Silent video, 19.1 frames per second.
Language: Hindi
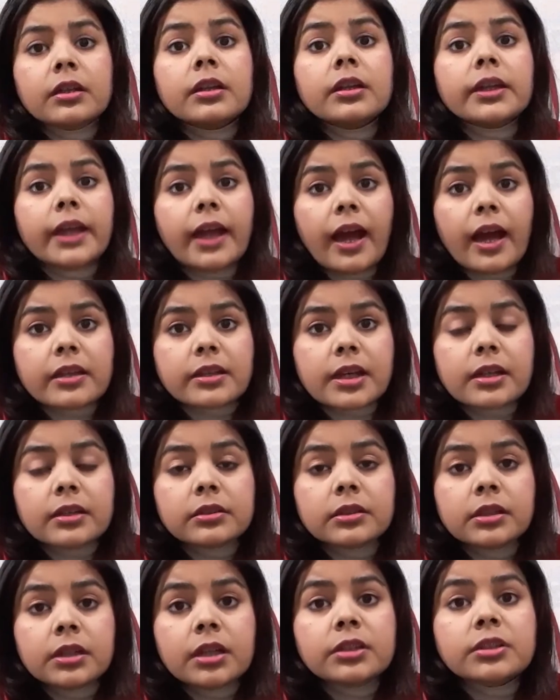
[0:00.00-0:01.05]
लिहाजा
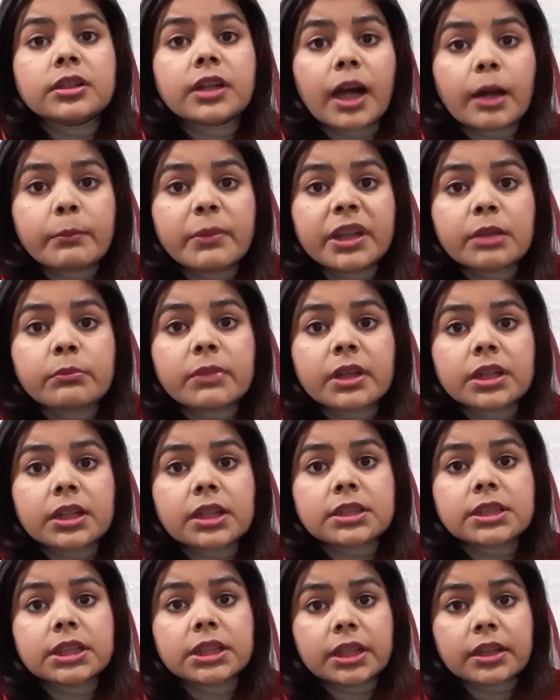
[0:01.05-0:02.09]
ड्रामे के
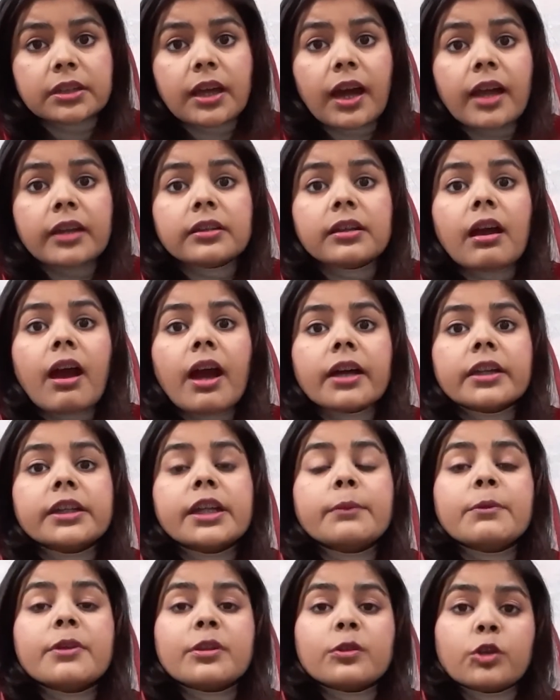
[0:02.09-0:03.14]
मरकजी किरदार का आखिरी
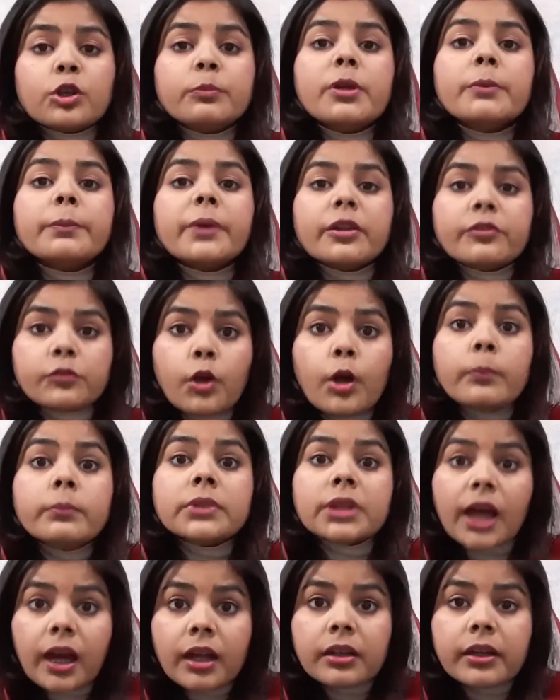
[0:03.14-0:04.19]
एपिसोड में परफॉर्म
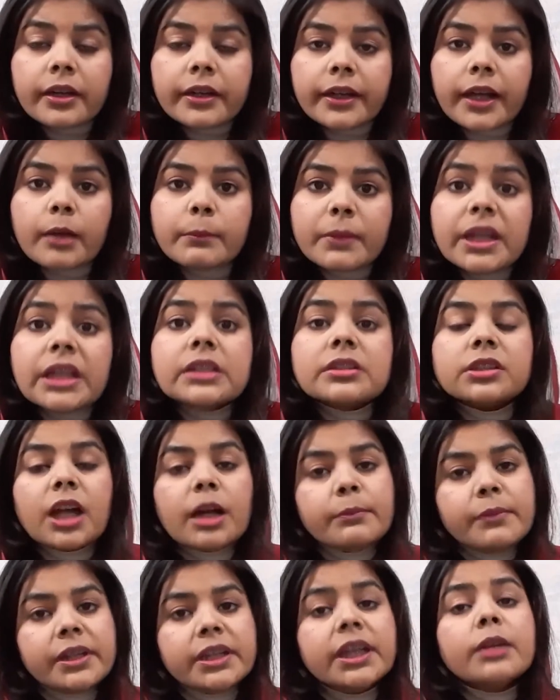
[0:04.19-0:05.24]
ना करना भी इस
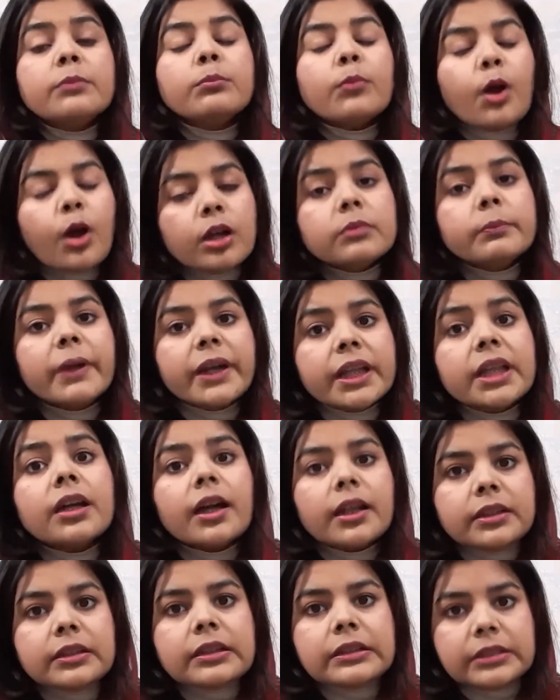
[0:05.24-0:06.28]
ड्रामे की एक बहुत बड़ी
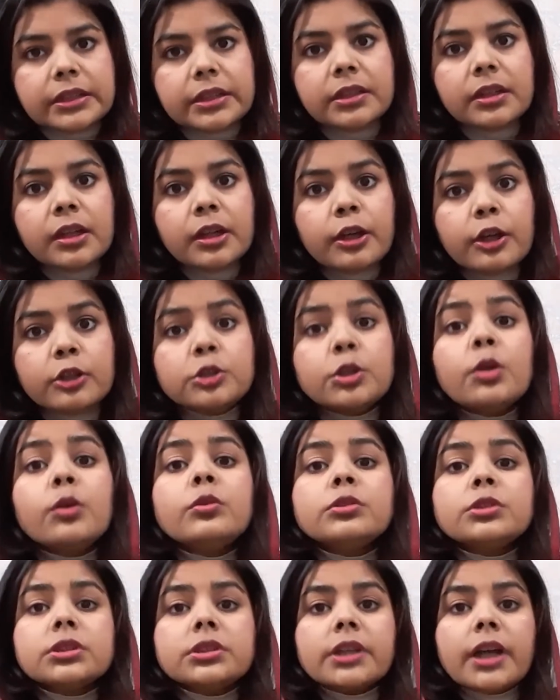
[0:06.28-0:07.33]
गलती थी जो
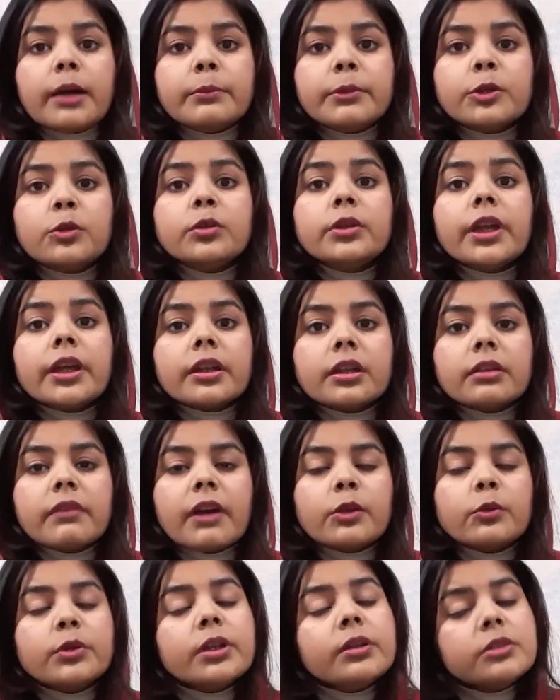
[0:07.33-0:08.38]
उस ड्रामे को देखने
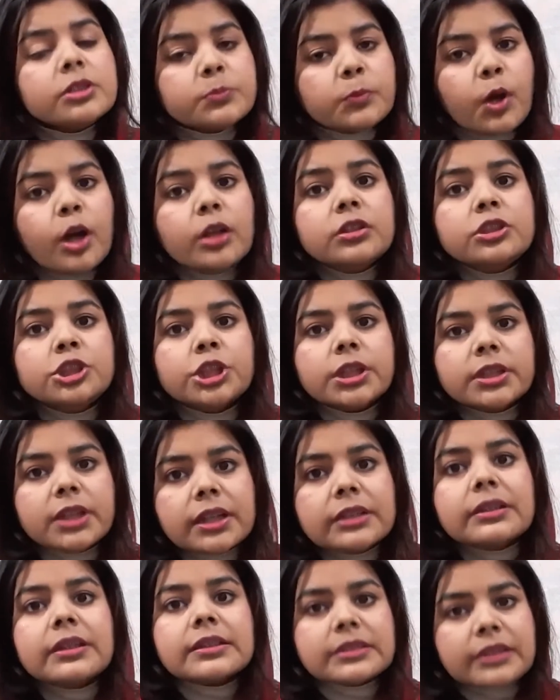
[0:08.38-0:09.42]
वालों ने बहुत
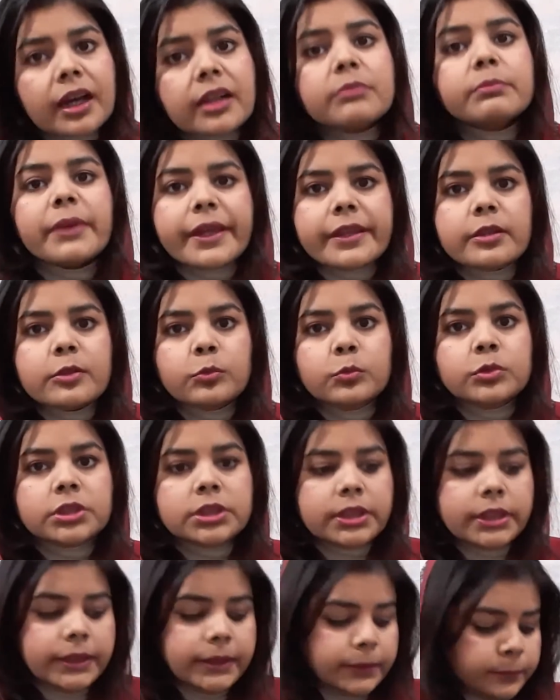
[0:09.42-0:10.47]
शिद्दत के साथ महसूस
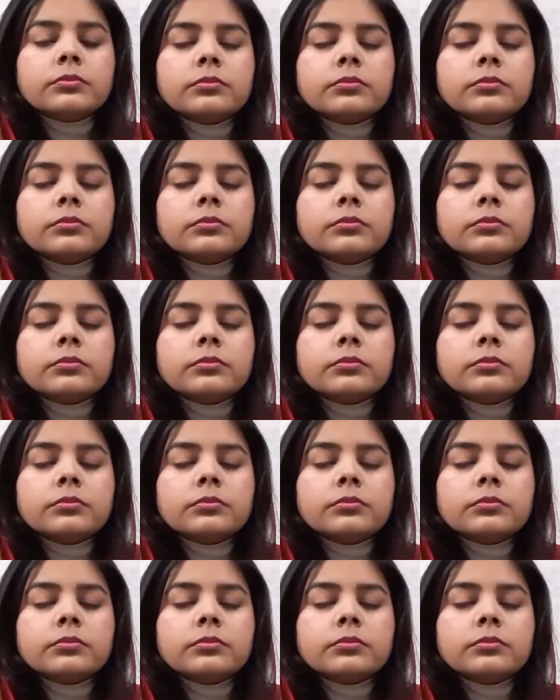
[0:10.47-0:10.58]
की